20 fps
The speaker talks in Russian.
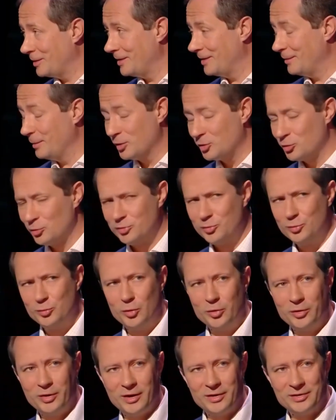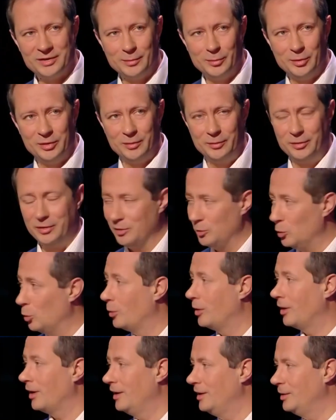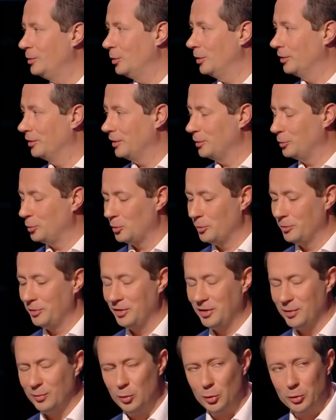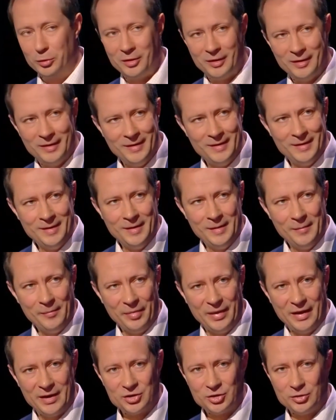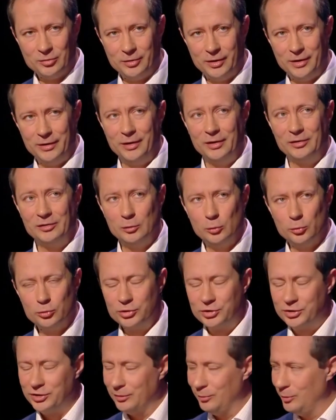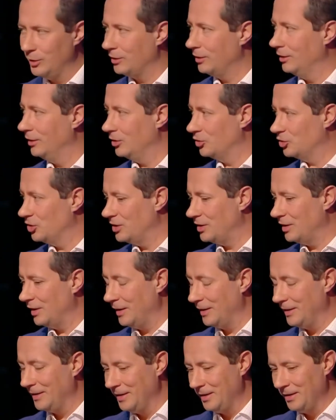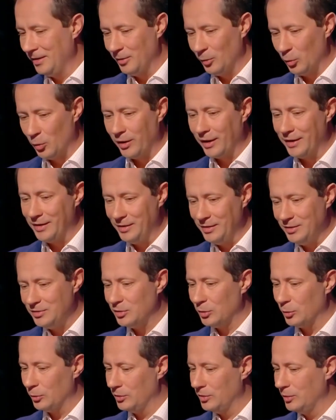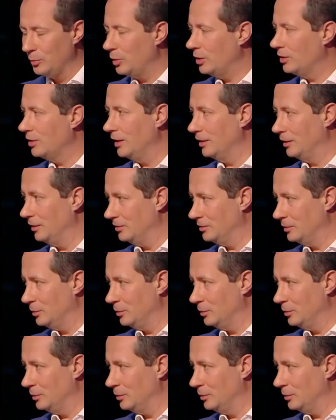Мы же уже много раз об этом говорили. На Украину, от которого гибнут наши военнослужащие, мирные жители, уходить сродни предательству.